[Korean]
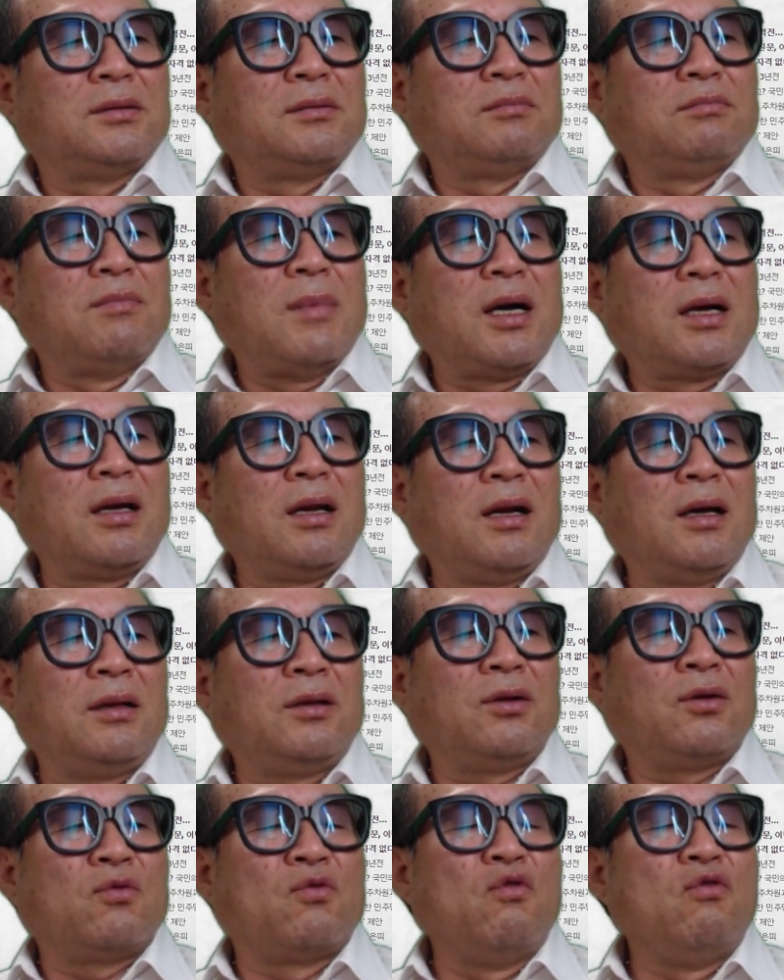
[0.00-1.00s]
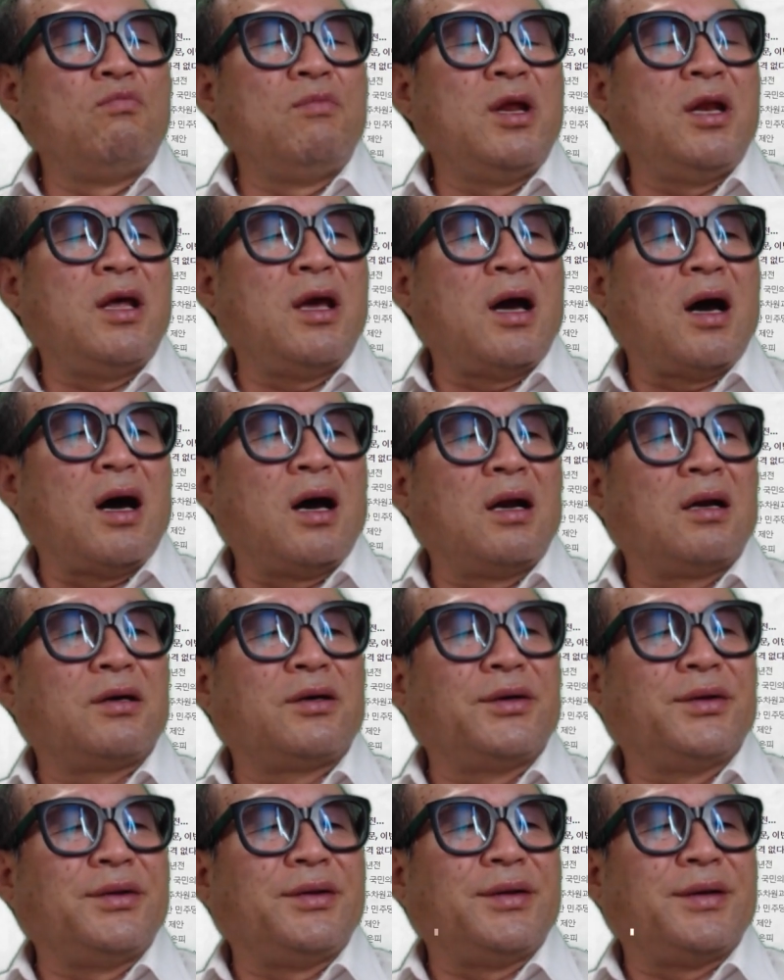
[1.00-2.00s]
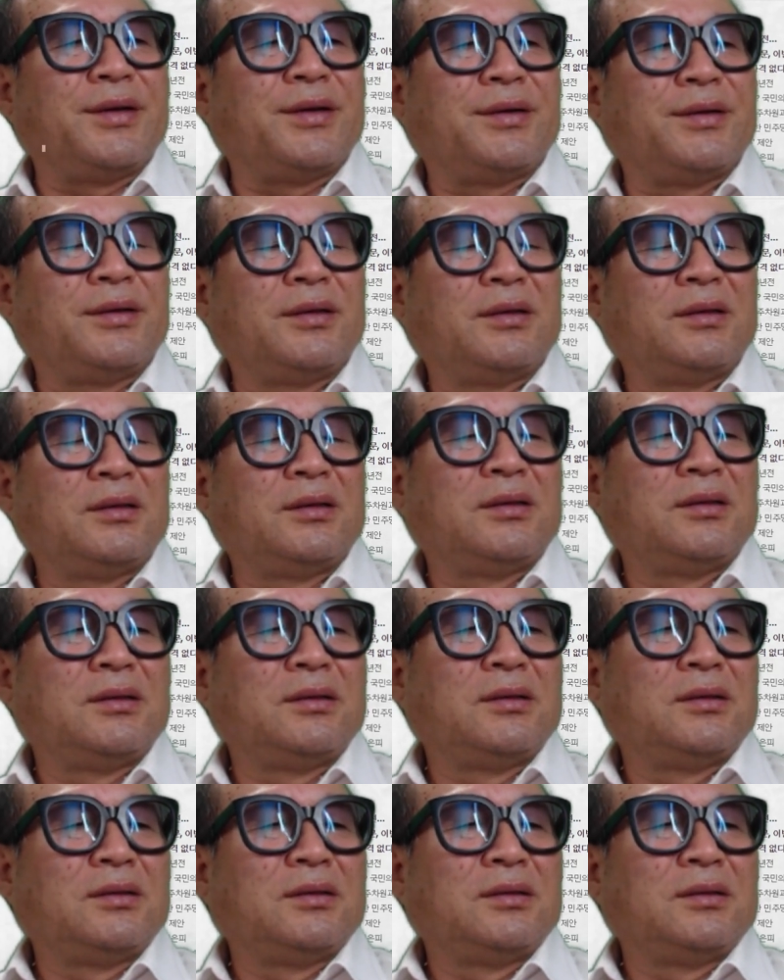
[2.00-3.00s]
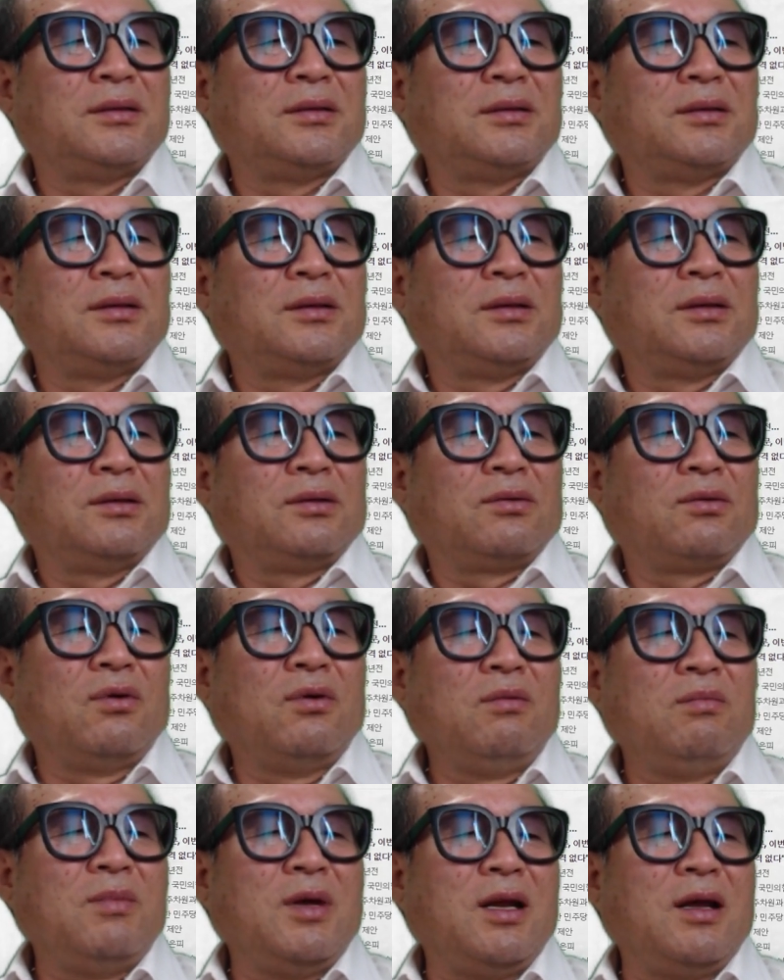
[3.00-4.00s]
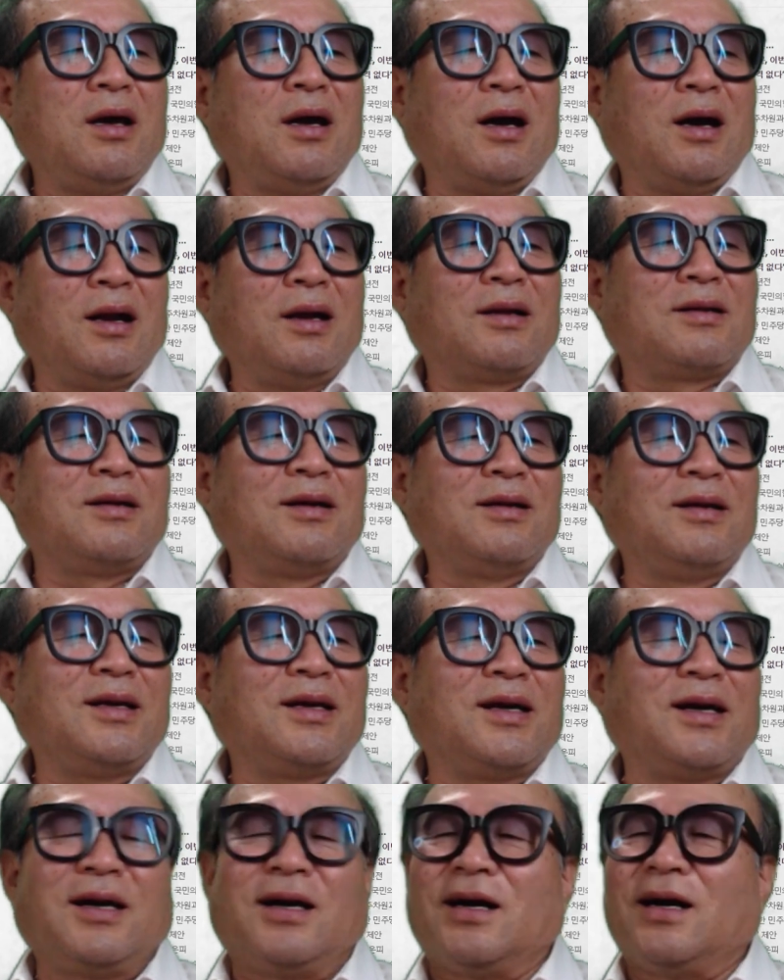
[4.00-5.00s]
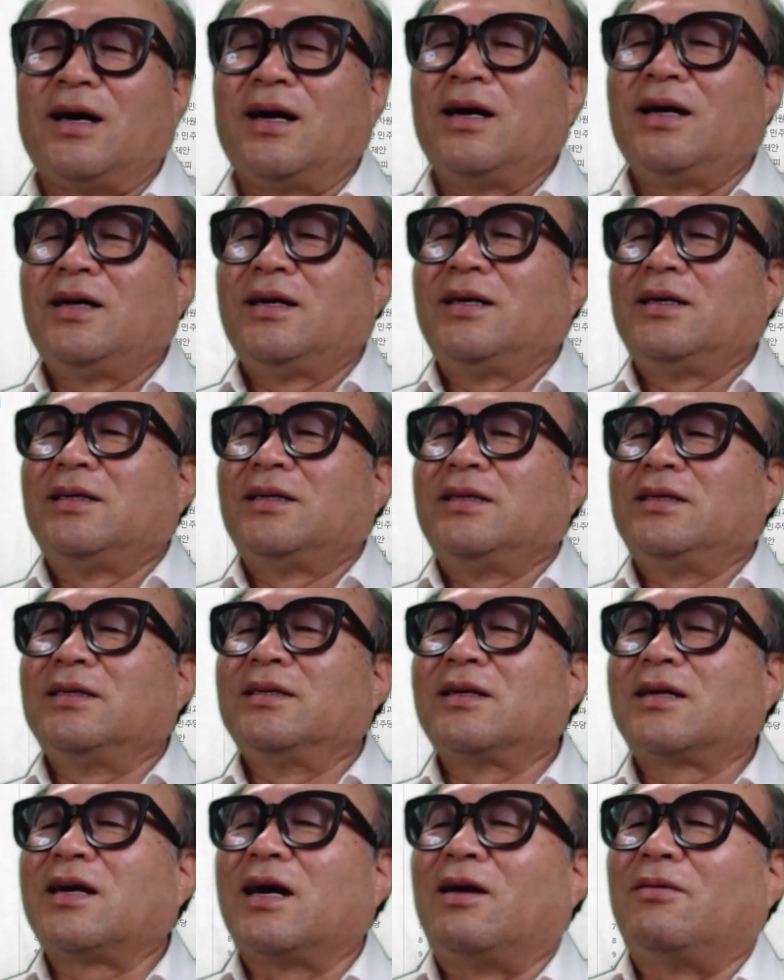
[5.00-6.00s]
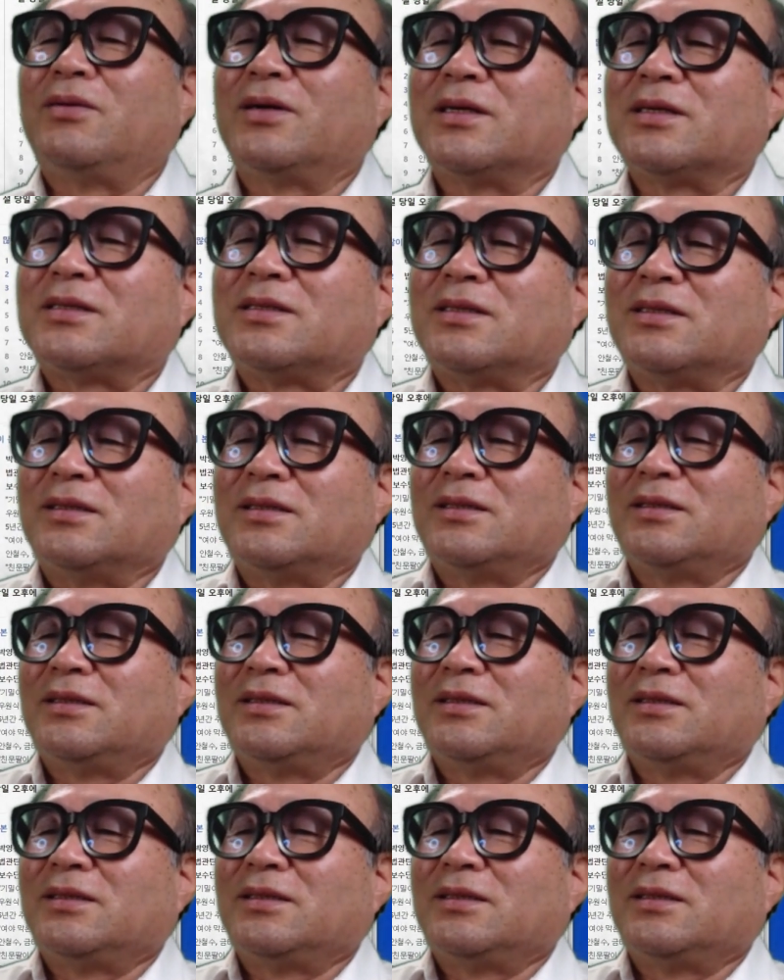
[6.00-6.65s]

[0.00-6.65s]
막연한 국민이 알 권리예요. 국민의 알 권리가 이거 까버렸어.